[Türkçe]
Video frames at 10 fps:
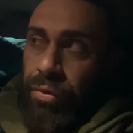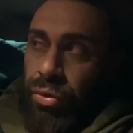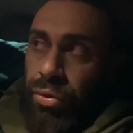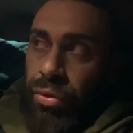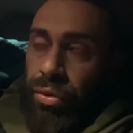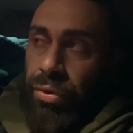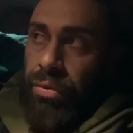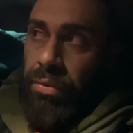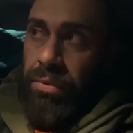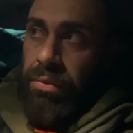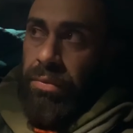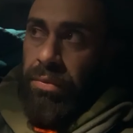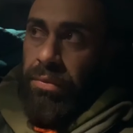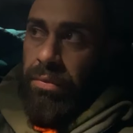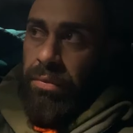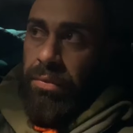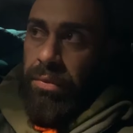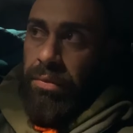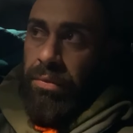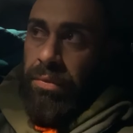çünkü
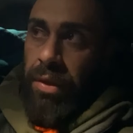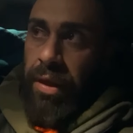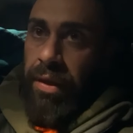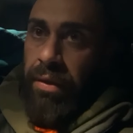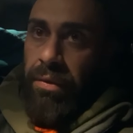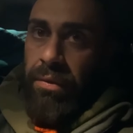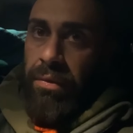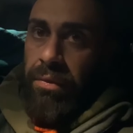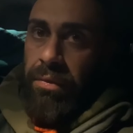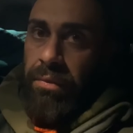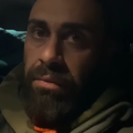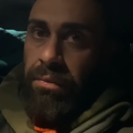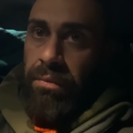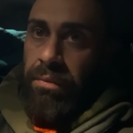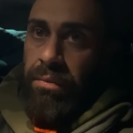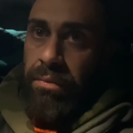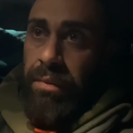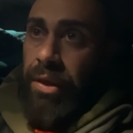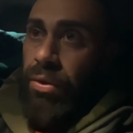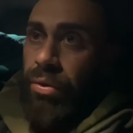yani
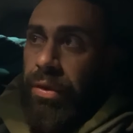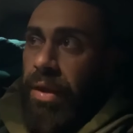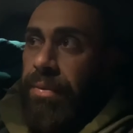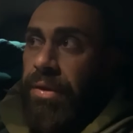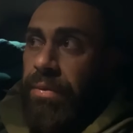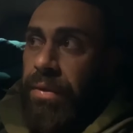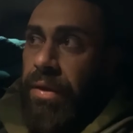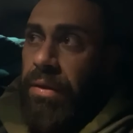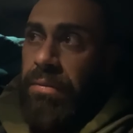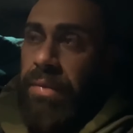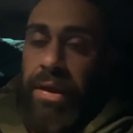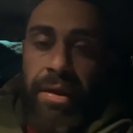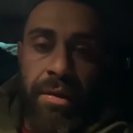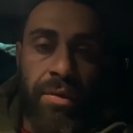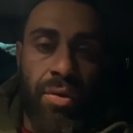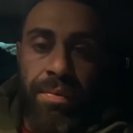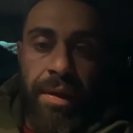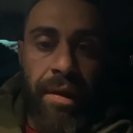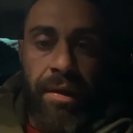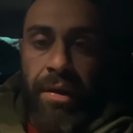milyon diyebilirim ya belki
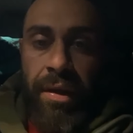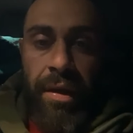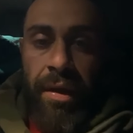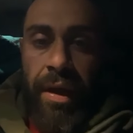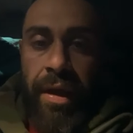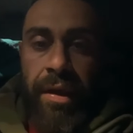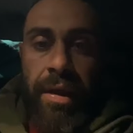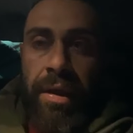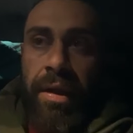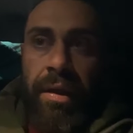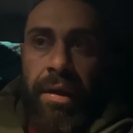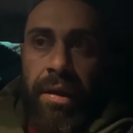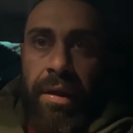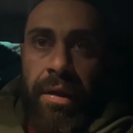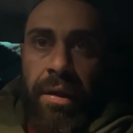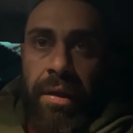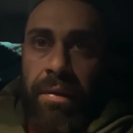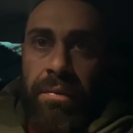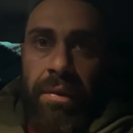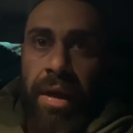komple her yerle
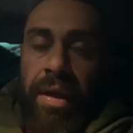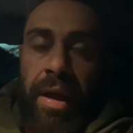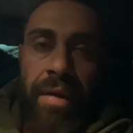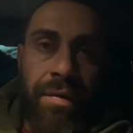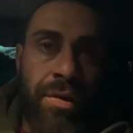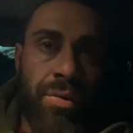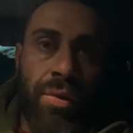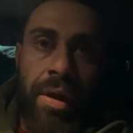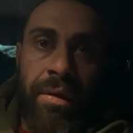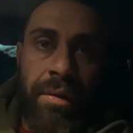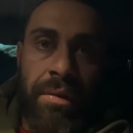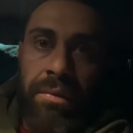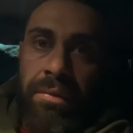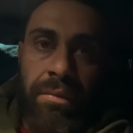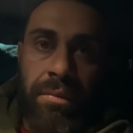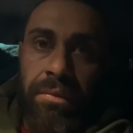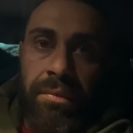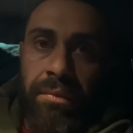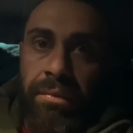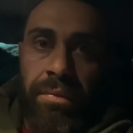yani evsiz olan
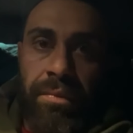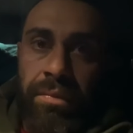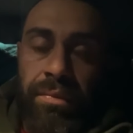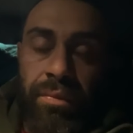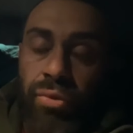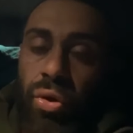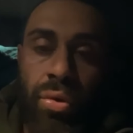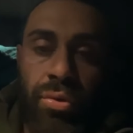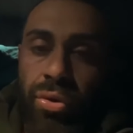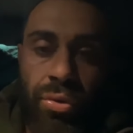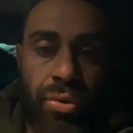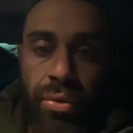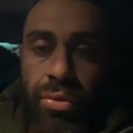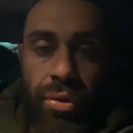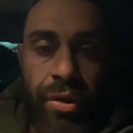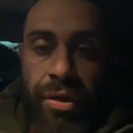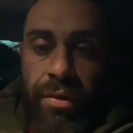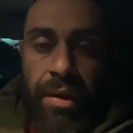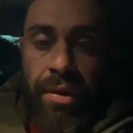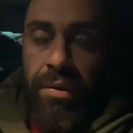çok çok çok çok
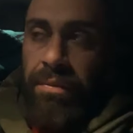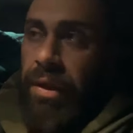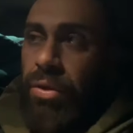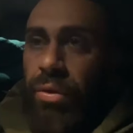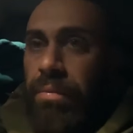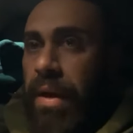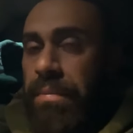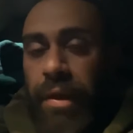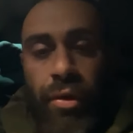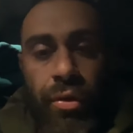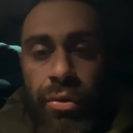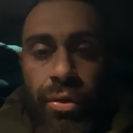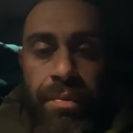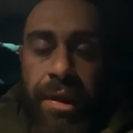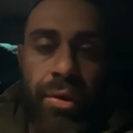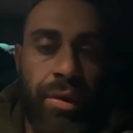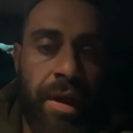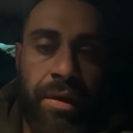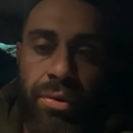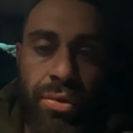kişi var. Milyon ben milyon diyor.
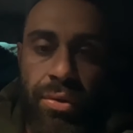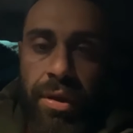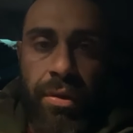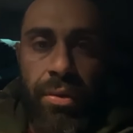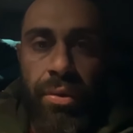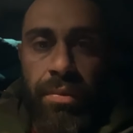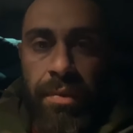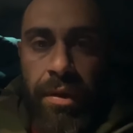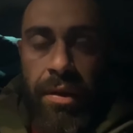Milyonların üstünde diyorum.